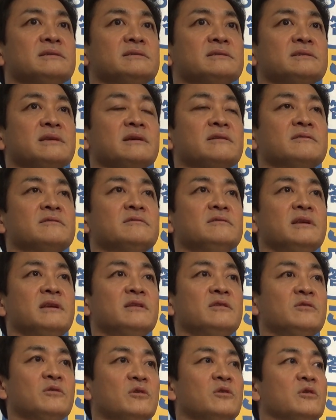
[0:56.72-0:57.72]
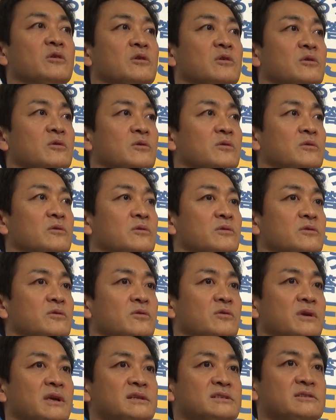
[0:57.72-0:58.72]
昨年の
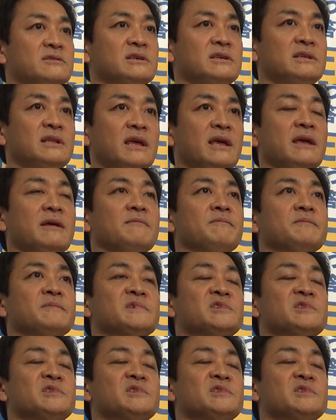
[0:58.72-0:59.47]
同月比で